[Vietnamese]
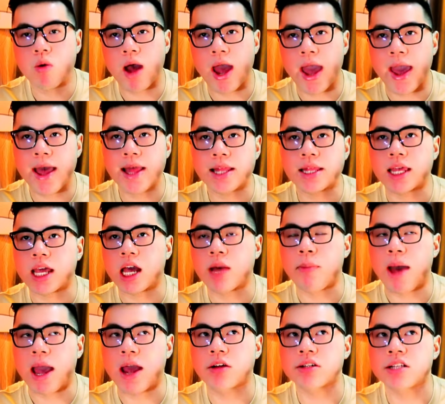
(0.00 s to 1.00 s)
hoa thì các
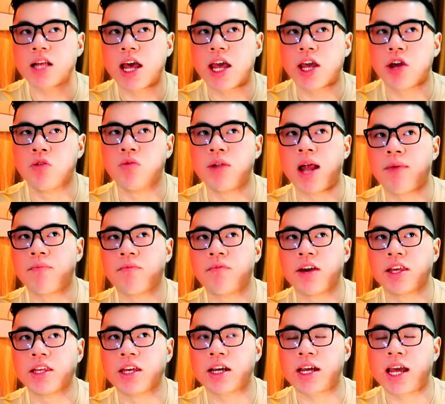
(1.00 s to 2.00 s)
bạn có thể hiểu lầm
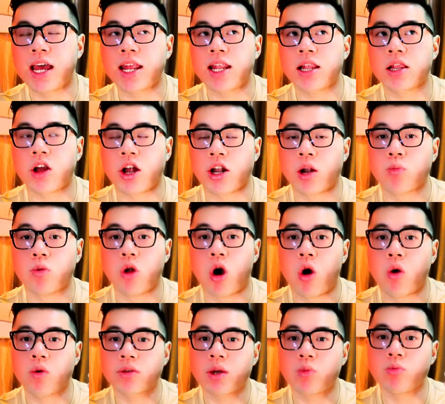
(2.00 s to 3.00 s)
về những cái loại nồng
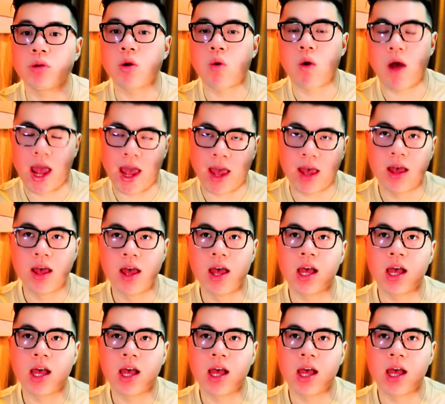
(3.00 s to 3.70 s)
độ trong nước hoa